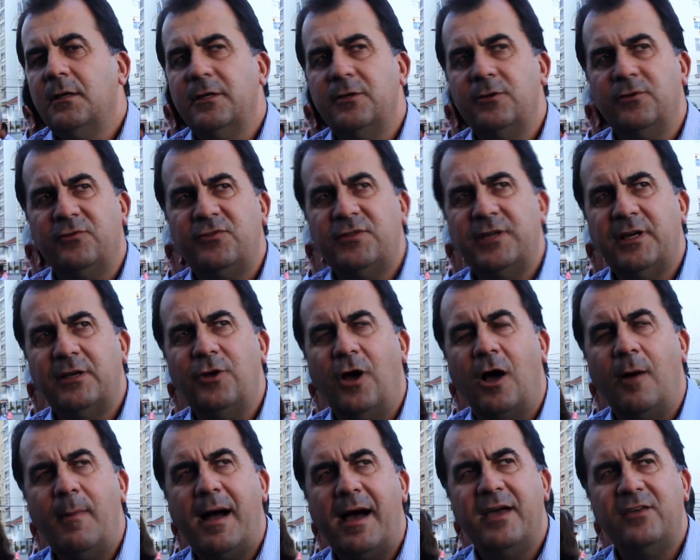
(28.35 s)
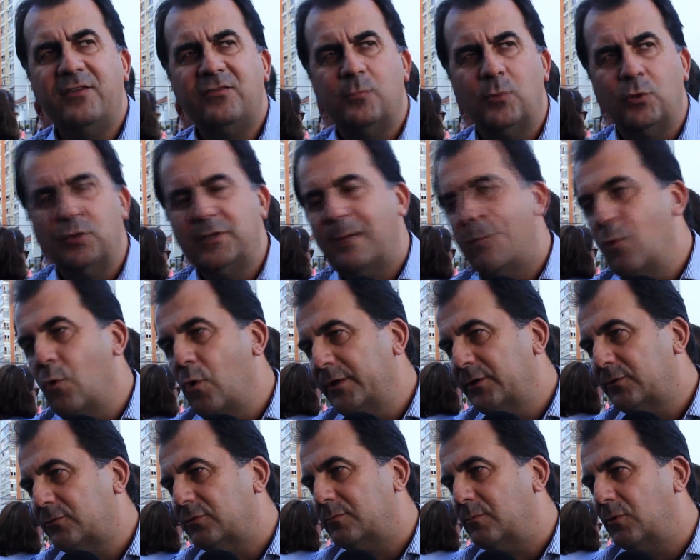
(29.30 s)
E nos dias normais muda
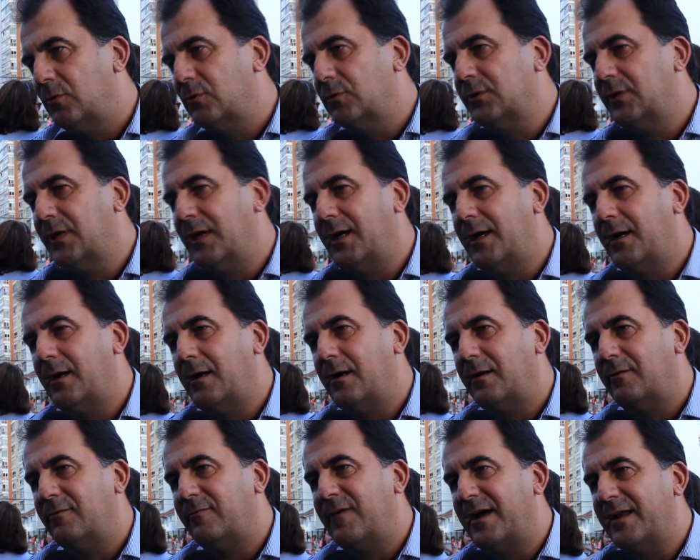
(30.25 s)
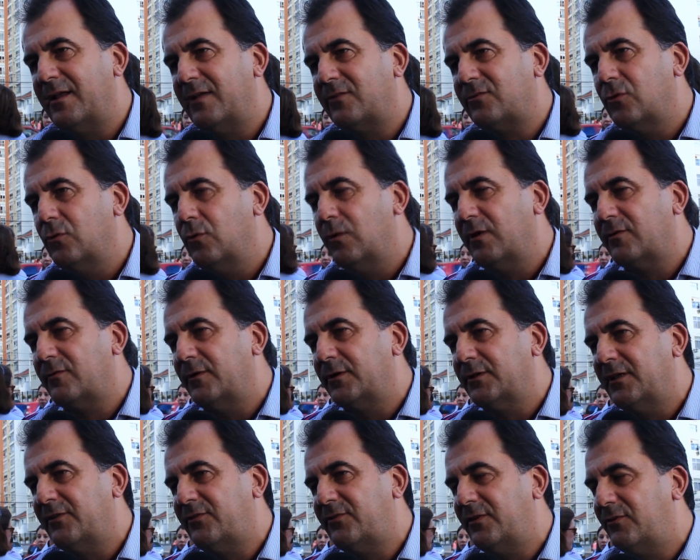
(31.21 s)
muito, muda, várias ruas vão
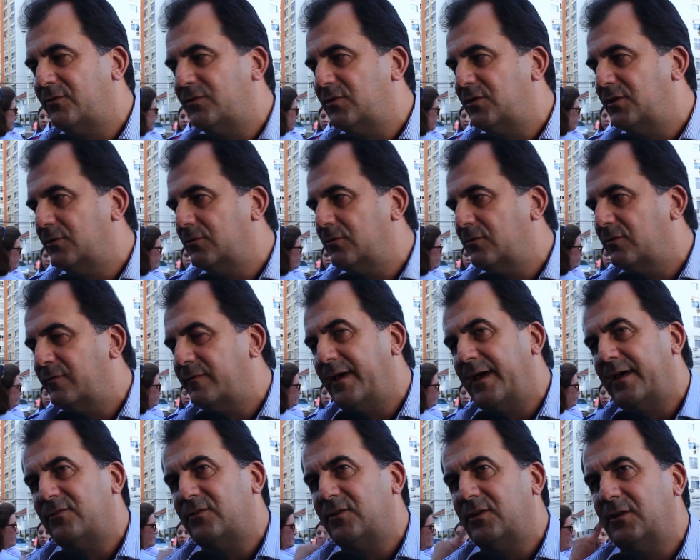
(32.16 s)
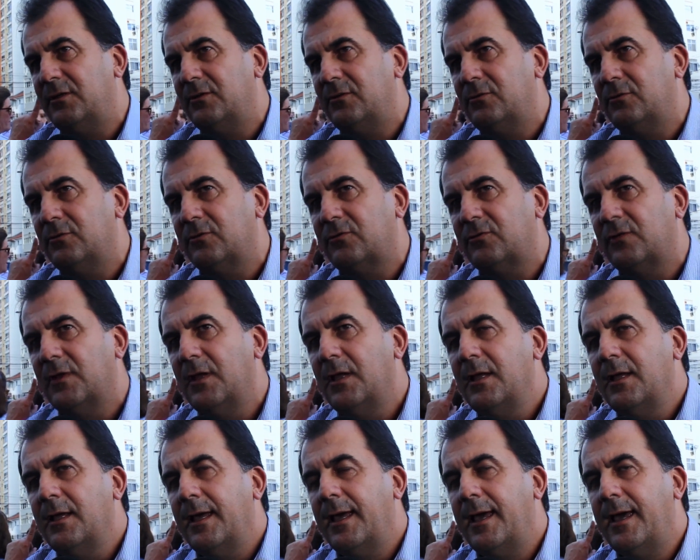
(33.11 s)
ter sentidos invertidos,
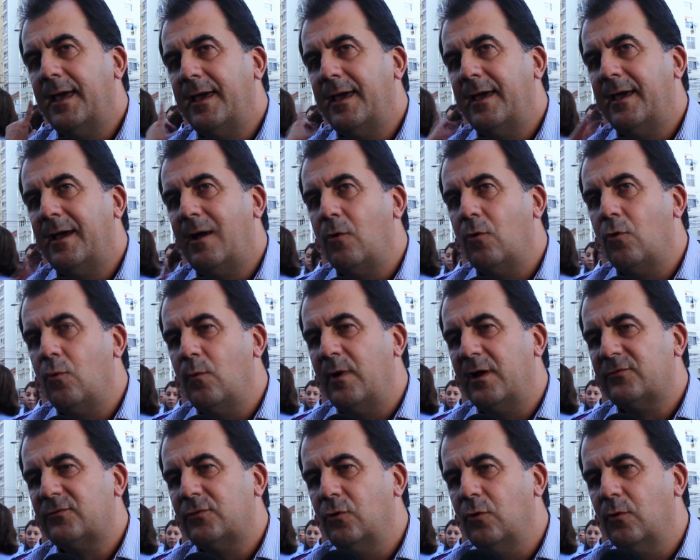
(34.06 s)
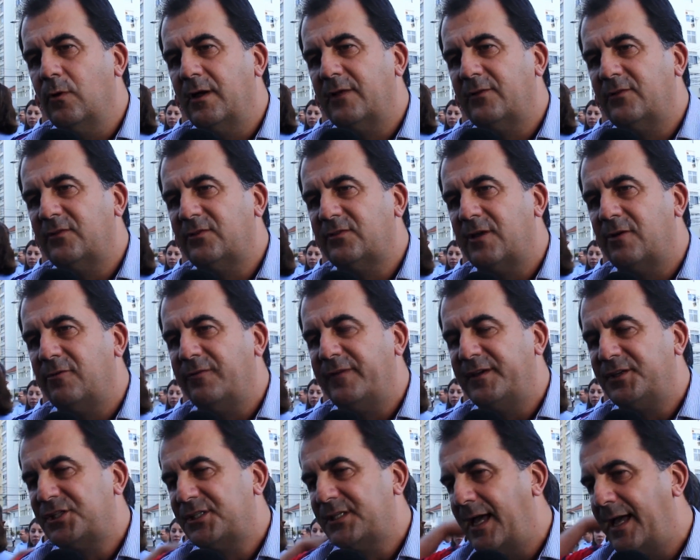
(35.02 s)
é, algumas ruas estão
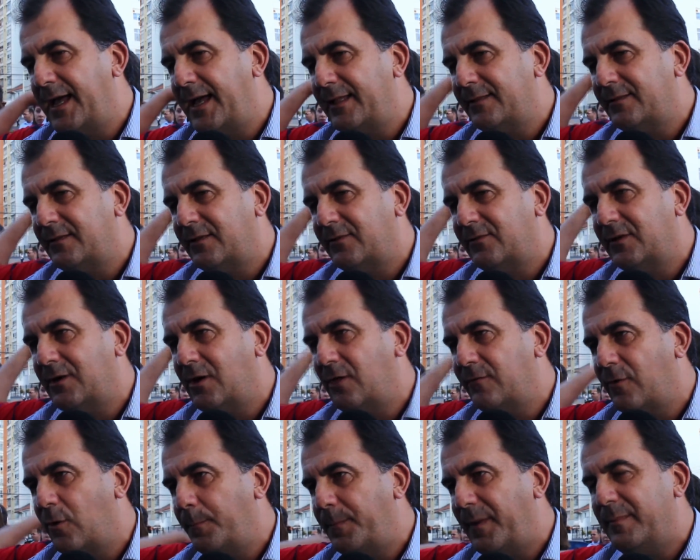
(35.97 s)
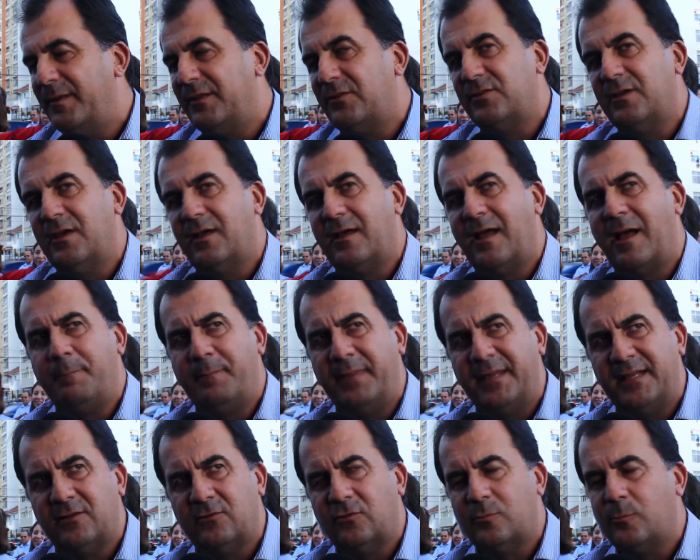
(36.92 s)
fechadas e não vão permitir
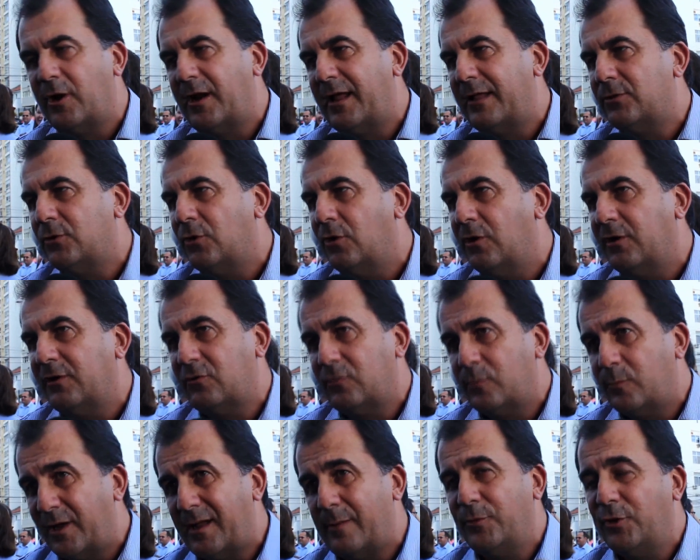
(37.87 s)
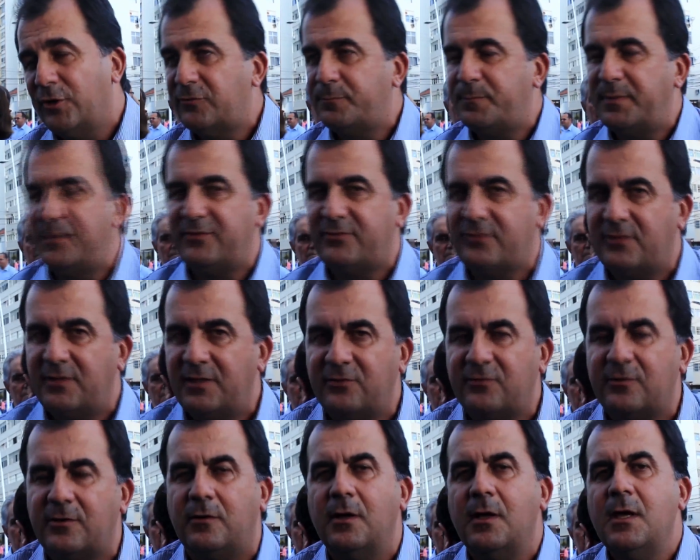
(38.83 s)
apenas os moradores, os moradores
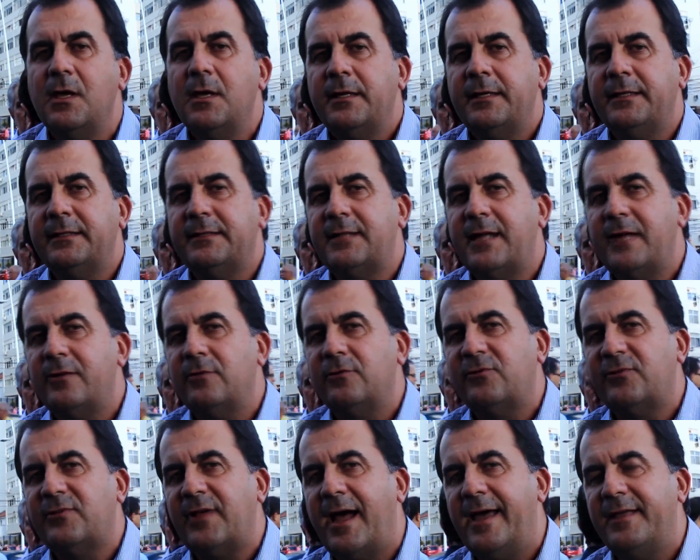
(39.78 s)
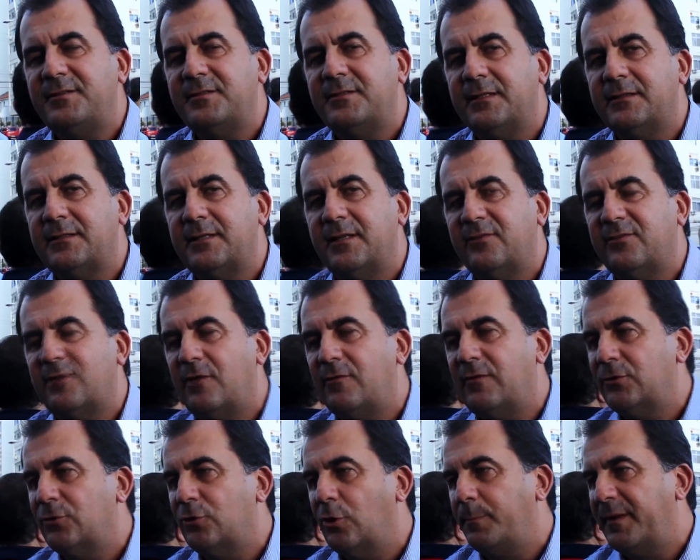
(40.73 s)
precisam entrar no site da
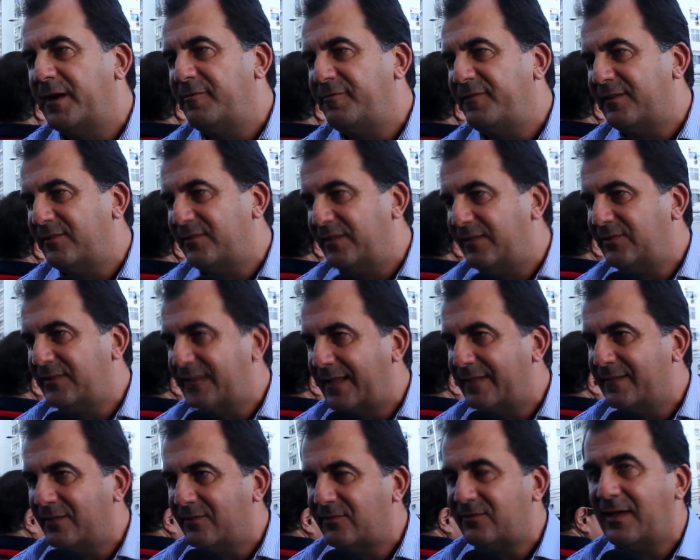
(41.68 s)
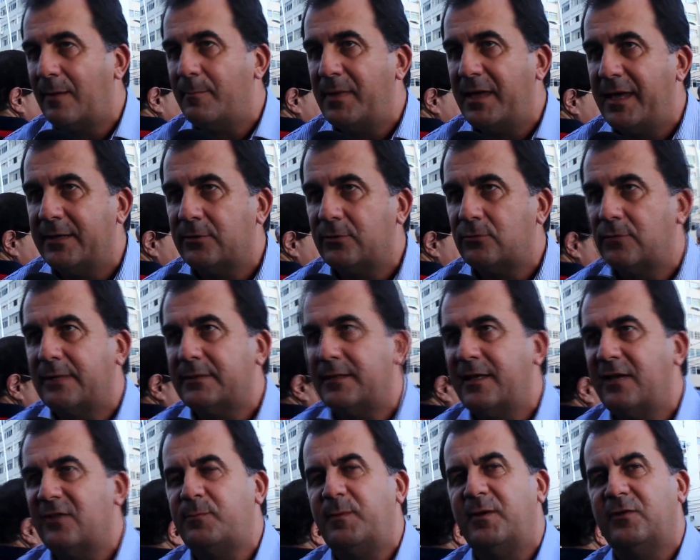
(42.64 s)
Transalvador para fazer esse credenciamento,
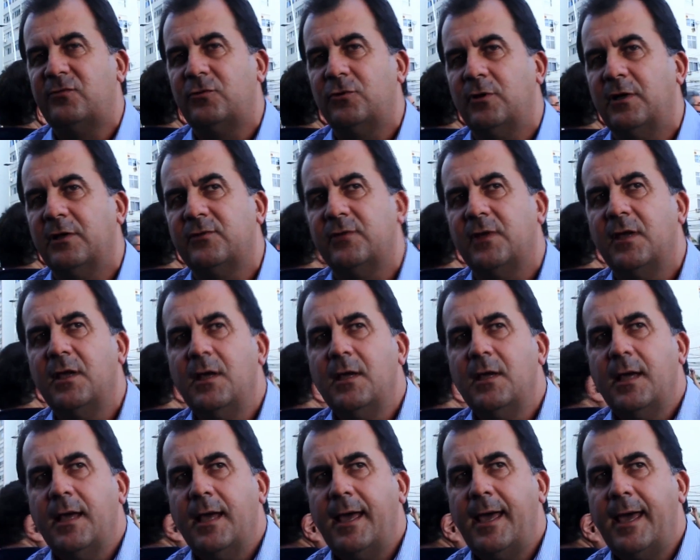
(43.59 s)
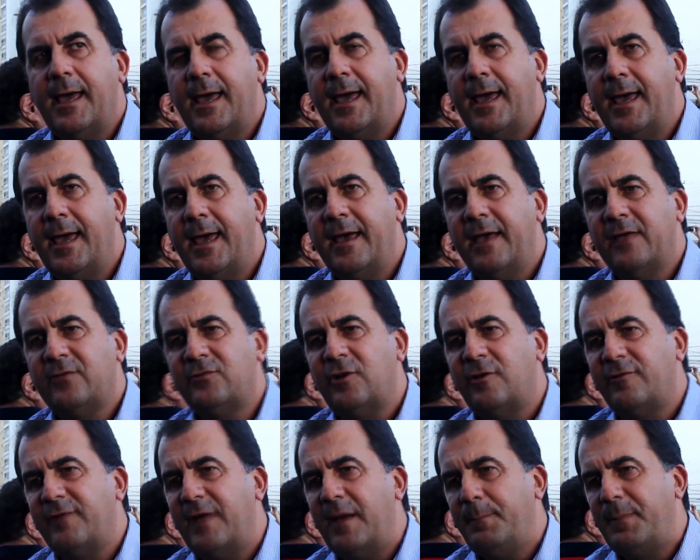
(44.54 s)
até as pessoas é, é, é
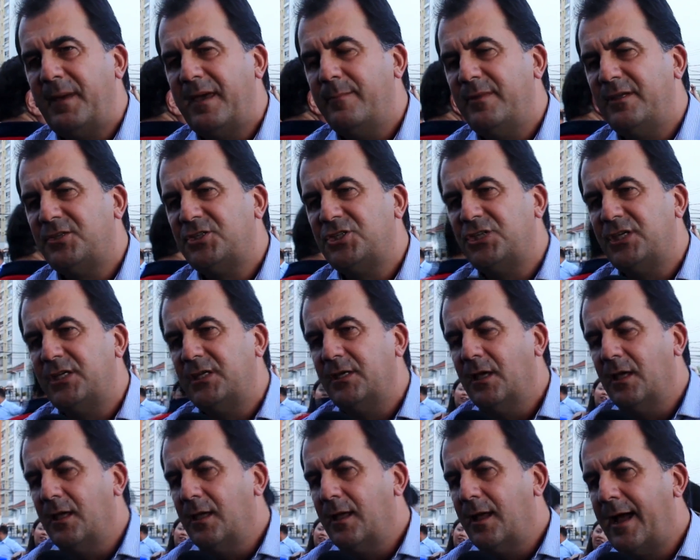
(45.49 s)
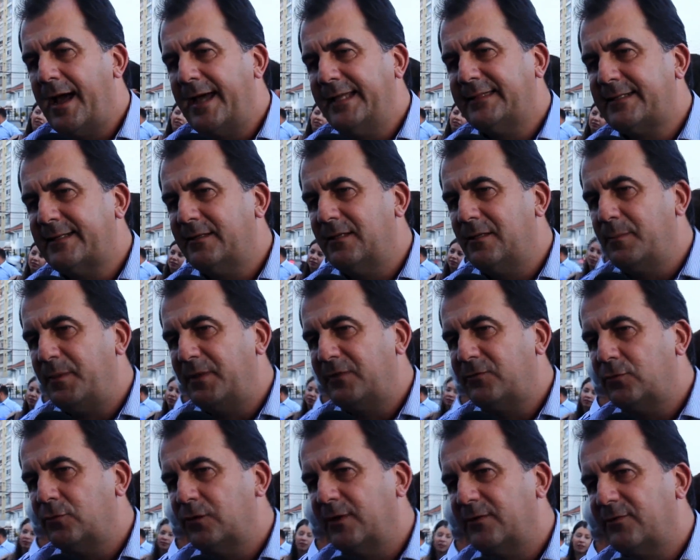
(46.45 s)
só vai permitir a entrada de
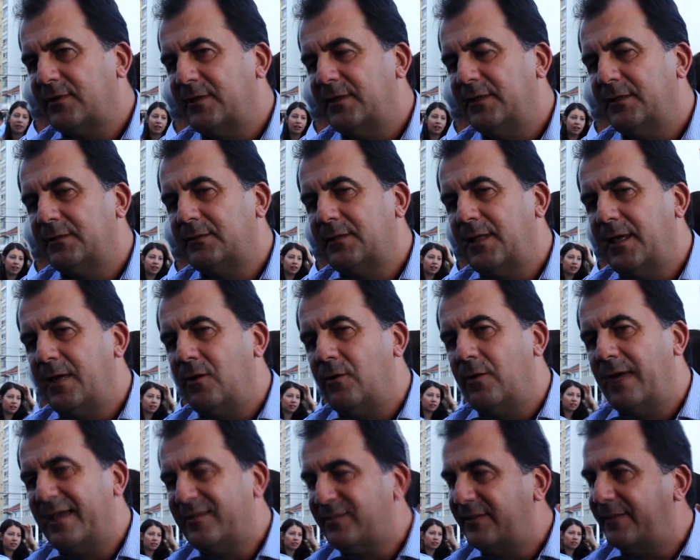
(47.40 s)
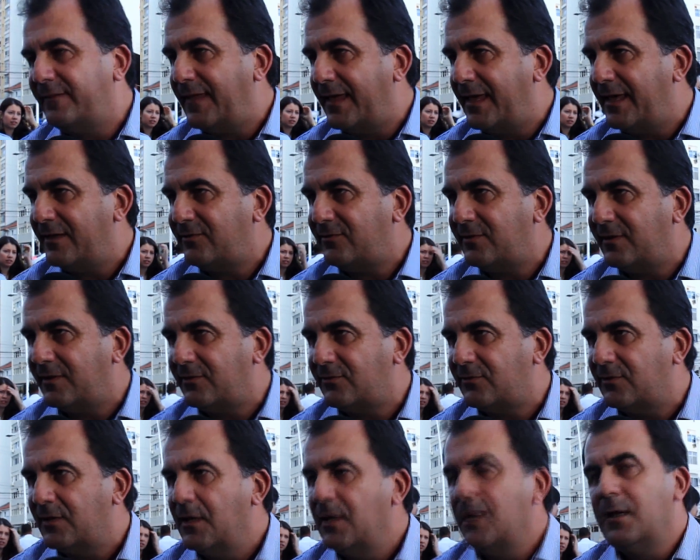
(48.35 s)
pessoas que tenham
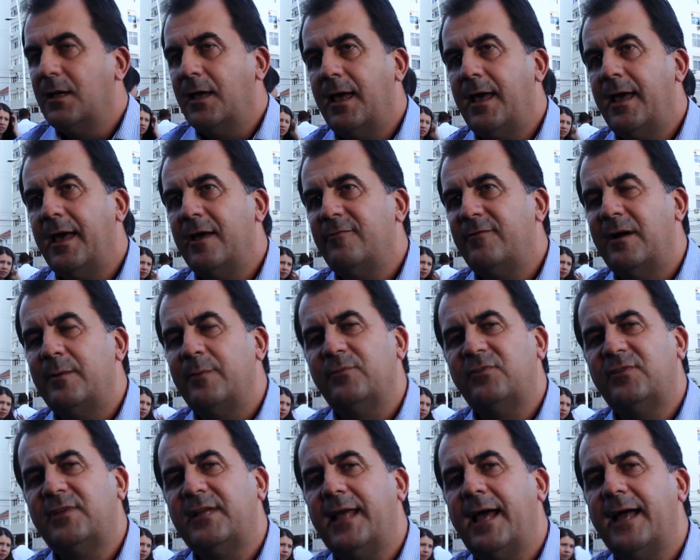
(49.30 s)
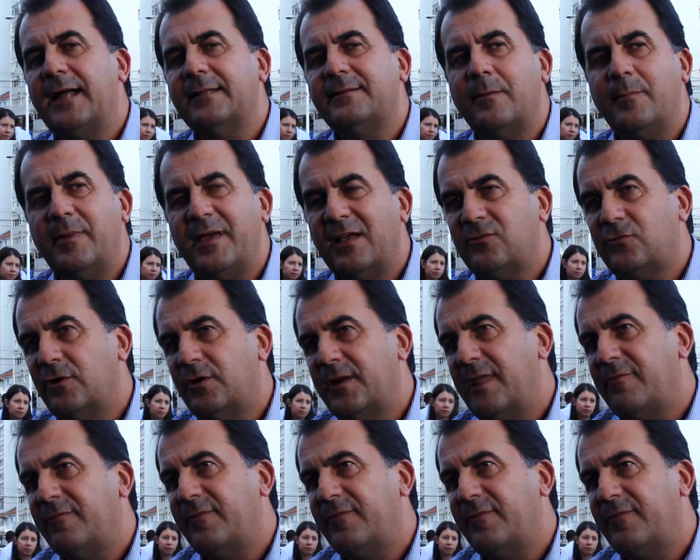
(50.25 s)
residências. É, vamos criar também a Zona